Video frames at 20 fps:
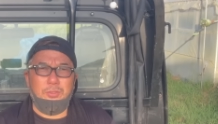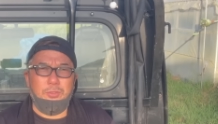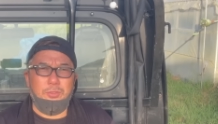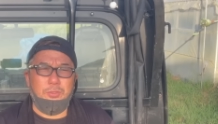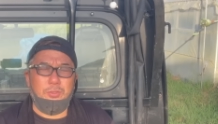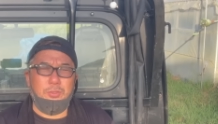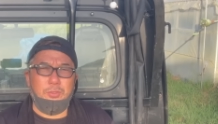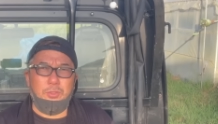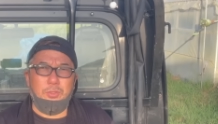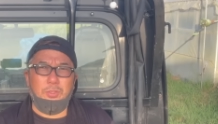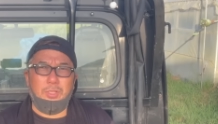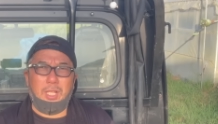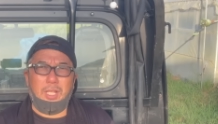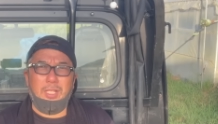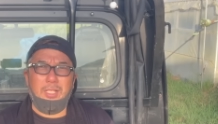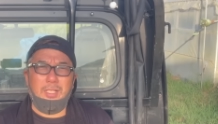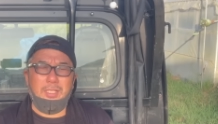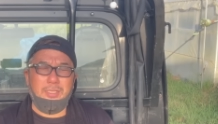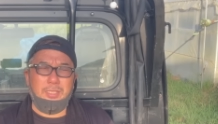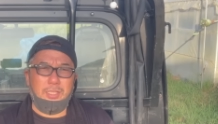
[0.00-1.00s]
ということを考
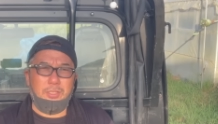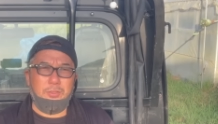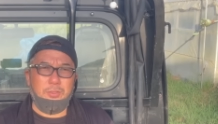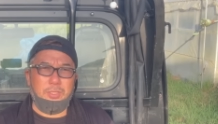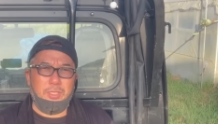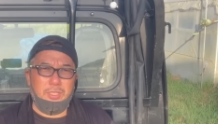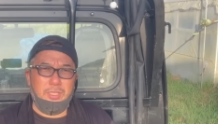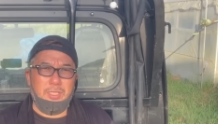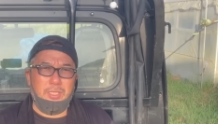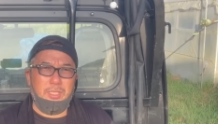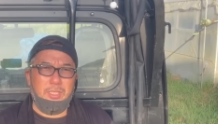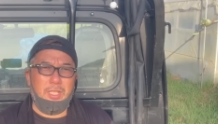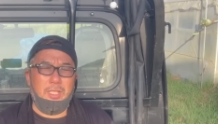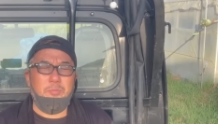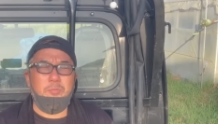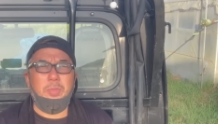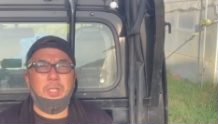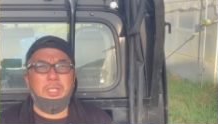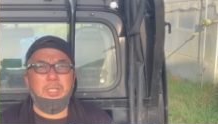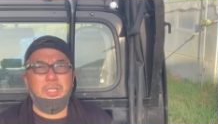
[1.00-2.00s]
えた時に
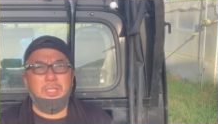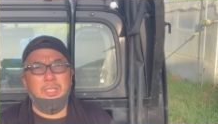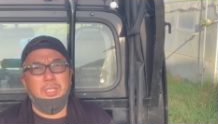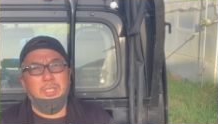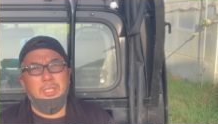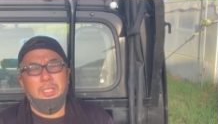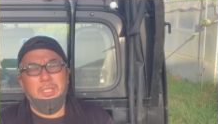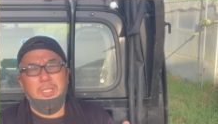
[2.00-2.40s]
やっぱり、